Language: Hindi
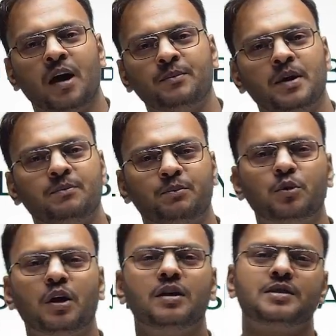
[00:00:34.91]
अपना
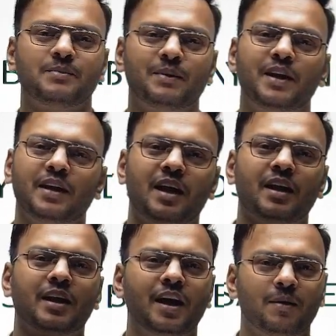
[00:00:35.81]
पूरा समय निकाल
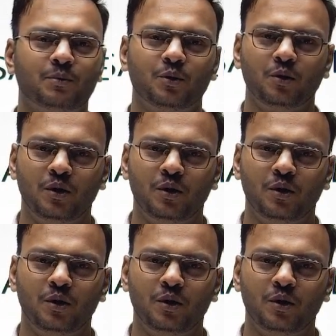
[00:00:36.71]
के आपको